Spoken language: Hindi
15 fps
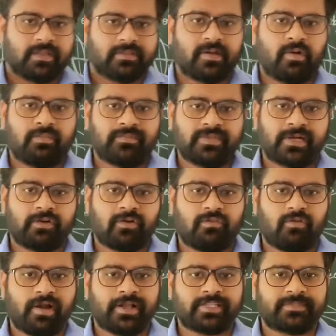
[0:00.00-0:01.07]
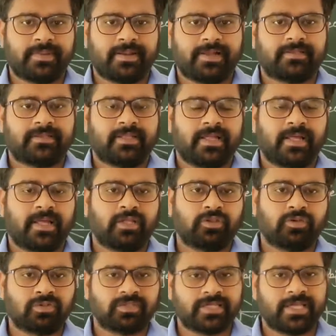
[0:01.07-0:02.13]
जब ऑब्जेक्ट को फोकस पे रखते हैं
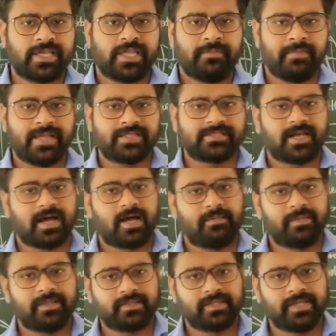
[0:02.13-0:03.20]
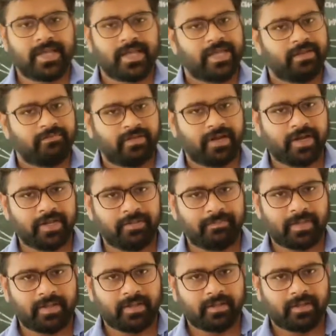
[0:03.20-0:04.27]
तो उसकी इमेज कहाँ बनती है इन्फिनिटी
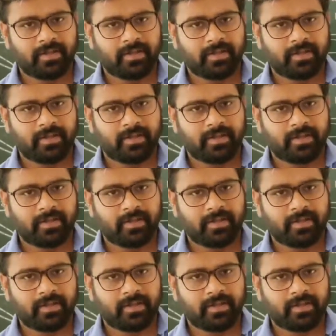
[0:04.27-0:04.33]
पे